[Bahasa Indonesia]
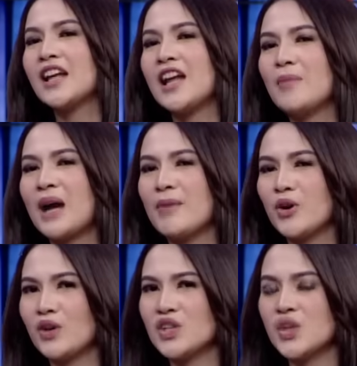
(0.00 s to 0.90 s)
Apa
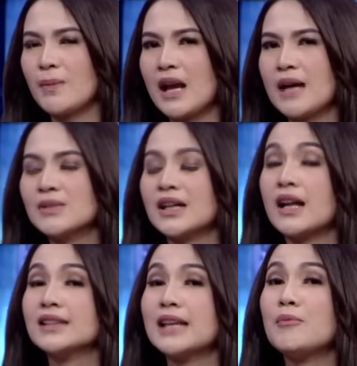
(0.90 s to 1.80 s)
Kabar Indonesia malam,
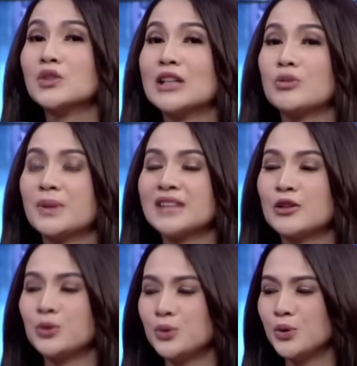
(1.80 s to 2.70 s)
sekarang saya mau satu
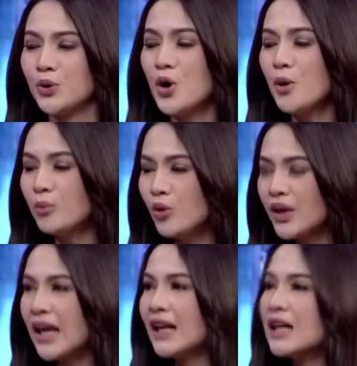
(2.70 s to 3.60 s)
persatu dulu.
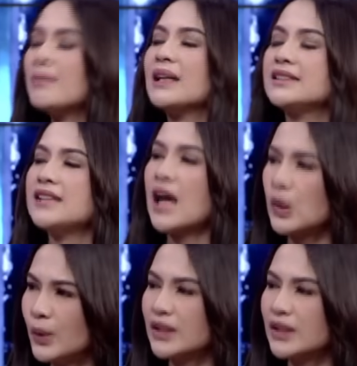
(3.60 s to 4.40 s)
Mungkin ke Mas Nyarwi